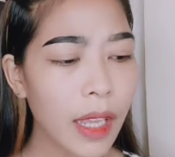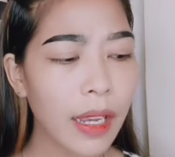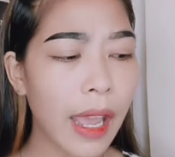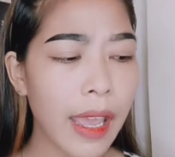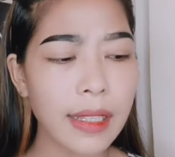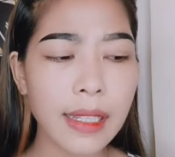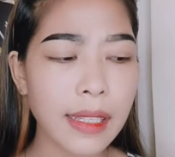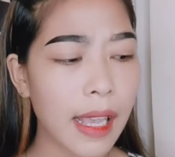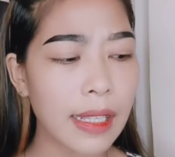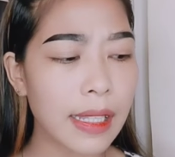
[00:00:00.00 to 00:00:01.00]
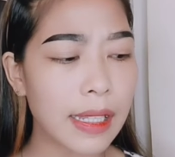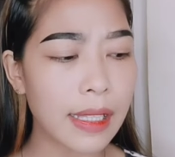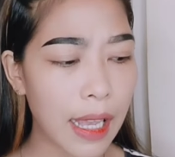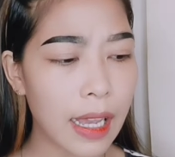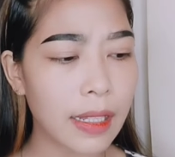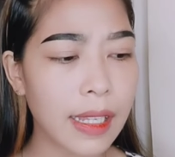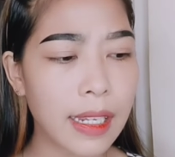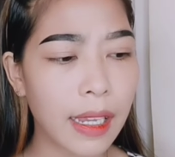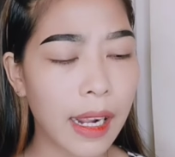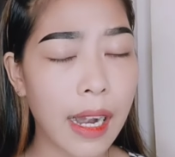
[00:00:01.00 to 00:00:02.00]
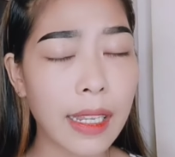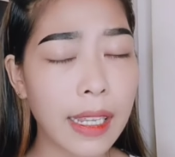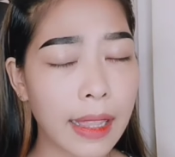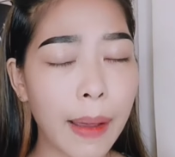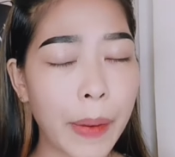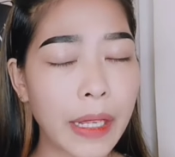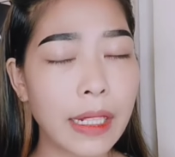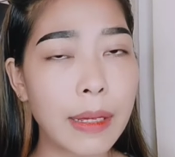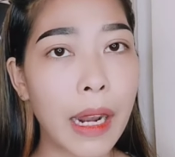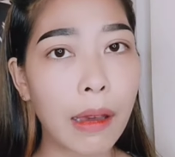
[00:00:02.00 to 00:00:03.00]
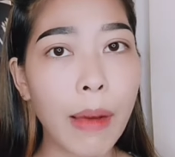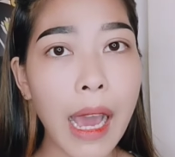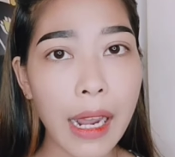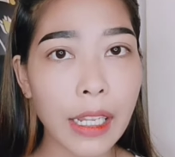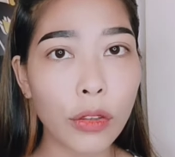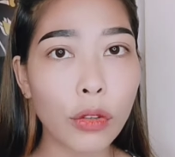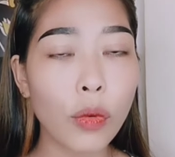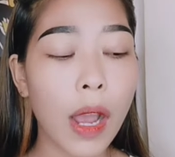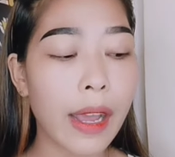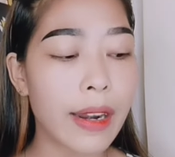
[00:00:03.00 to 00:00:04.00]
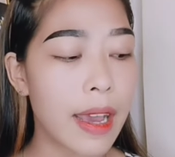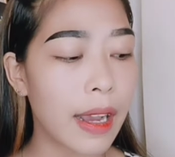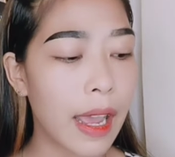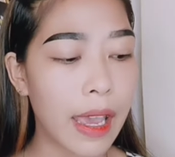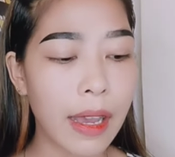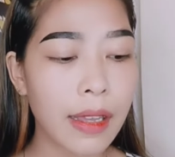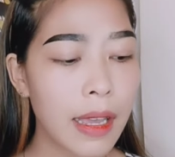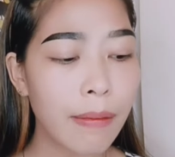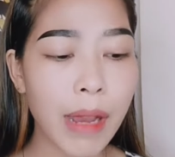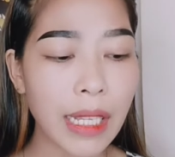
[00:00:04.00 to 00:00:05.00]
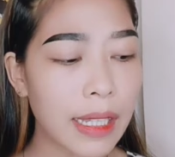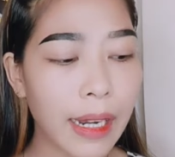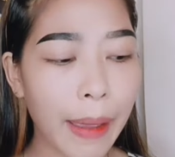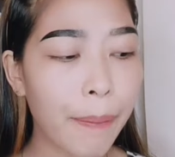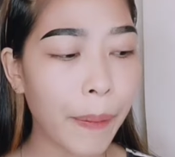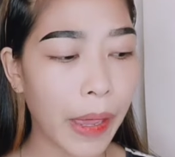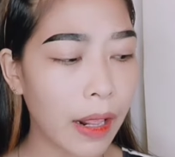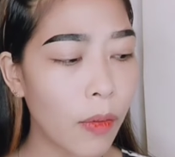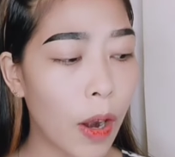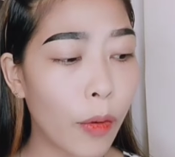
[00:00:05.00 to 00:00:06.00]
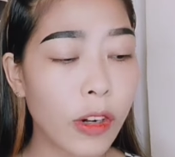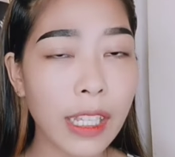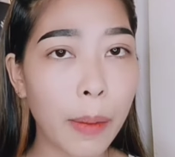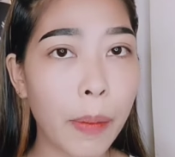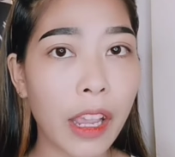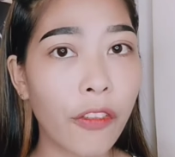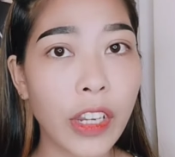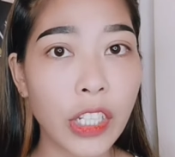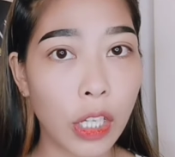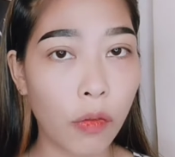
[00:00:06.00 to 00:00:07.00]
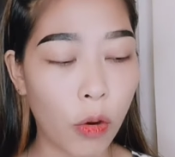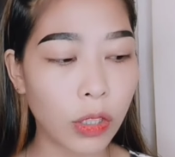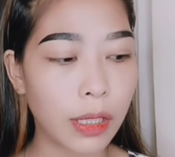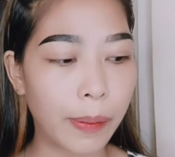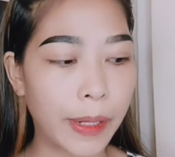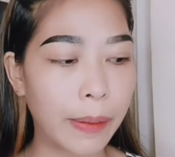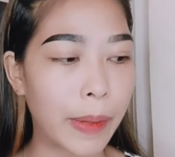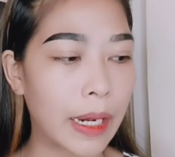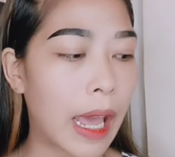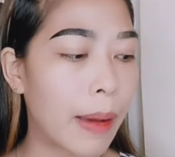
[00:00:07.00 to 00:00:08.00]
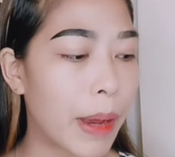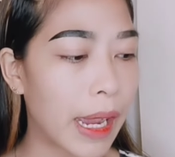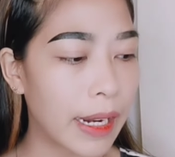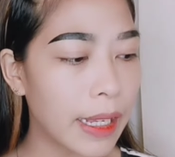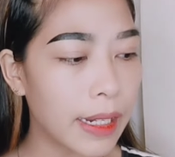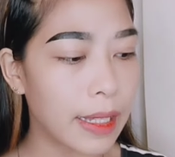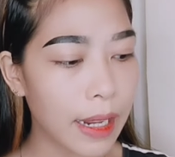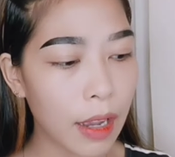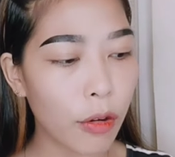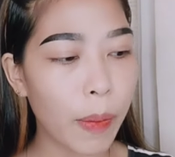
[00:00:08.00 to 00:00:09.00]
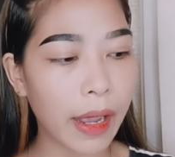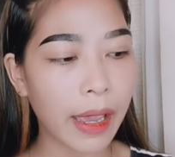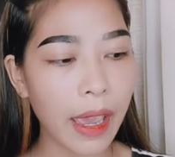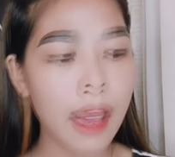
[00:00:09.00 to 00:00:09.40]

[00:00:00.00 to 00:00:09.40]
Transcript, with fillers: kayak sisa-sisa skincarean kita pas di malam hari itu suka ada kayak masih nempel walaupun kita pakai facial wash teman-teman. Nah makanya di sini aku pakai